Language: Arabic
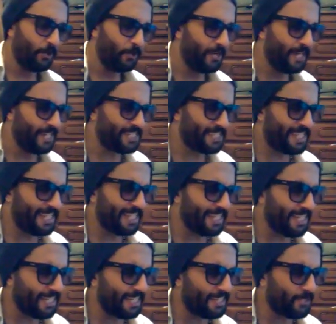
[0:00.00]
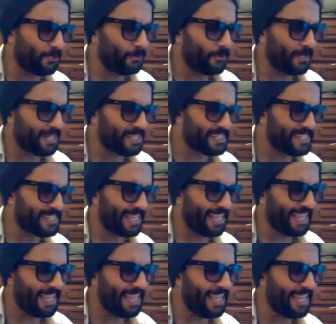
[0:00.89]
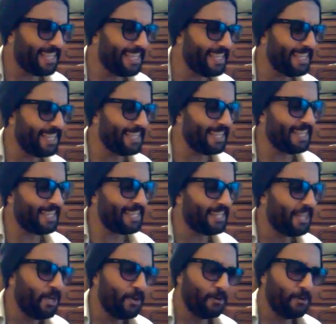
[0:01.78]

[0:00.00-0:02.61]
واش تاني ندور الزين